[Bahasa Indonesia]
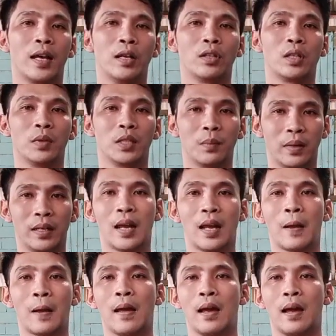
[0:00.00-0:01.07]
gitu teman temen ya
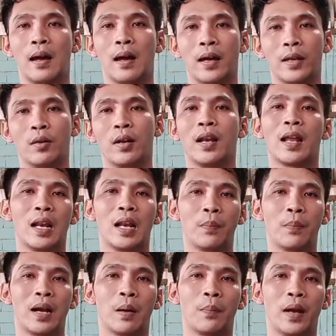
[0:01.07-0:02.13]
uh, yaudah deh
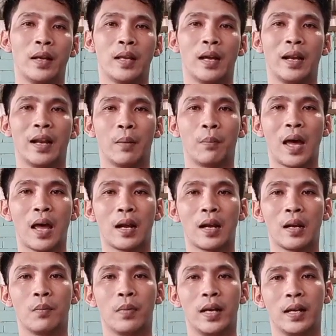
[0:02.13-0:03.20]
daripada panjang
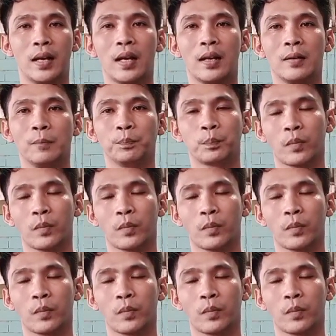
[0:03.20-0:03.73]
lebar mendingan